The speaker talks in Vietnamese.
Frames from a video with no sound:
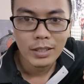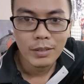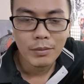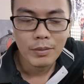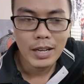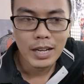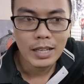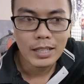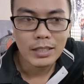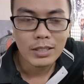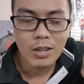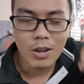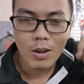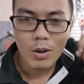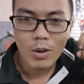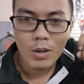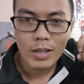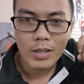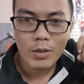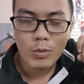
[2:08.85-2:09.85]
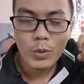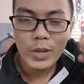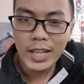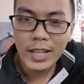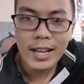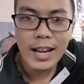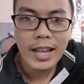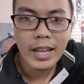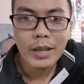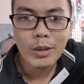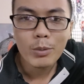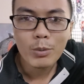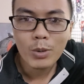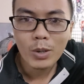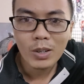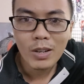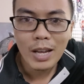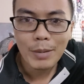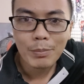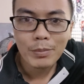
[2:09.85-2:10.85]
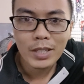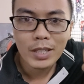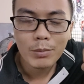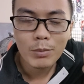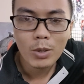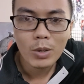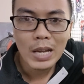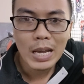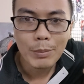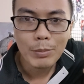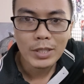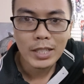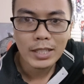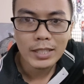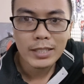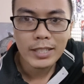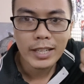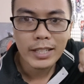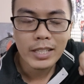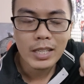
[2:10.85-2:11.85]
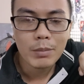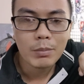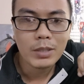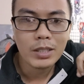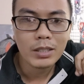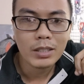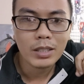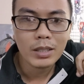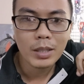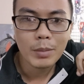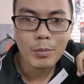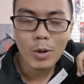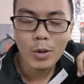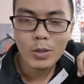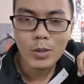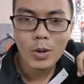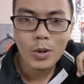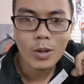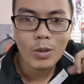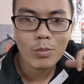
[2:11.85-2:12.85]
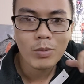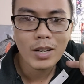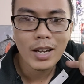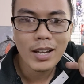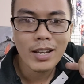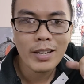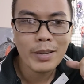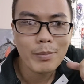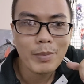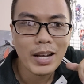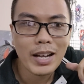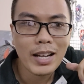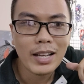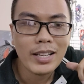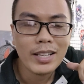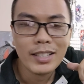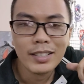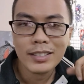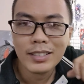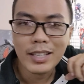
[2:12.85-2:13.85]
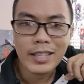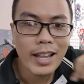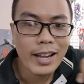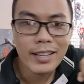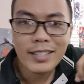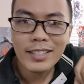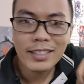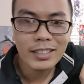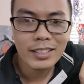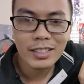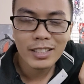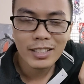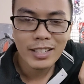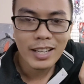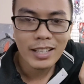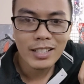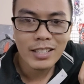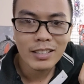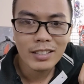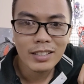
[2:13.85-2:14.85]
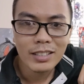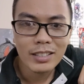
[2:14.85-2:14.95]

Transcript: và cho quý khách hàng của Prolab đến Prolab có thể trải nghiệm được những cái món đồ công nghệ mà chỉ thấy trên internet thôi,